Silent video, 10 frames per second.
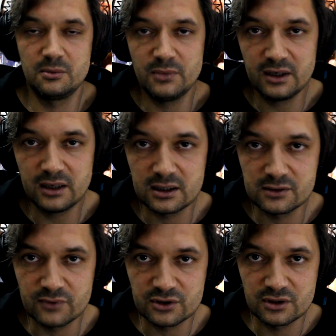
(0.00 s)
Maria
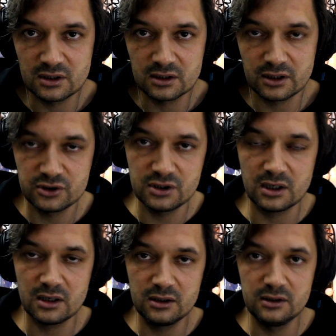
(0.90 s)
jest właśnie taka
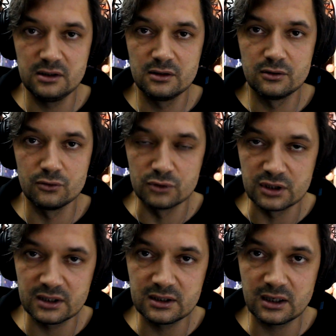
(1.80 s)
cicha i
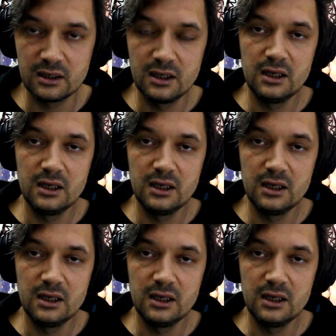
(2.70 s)
ukryta,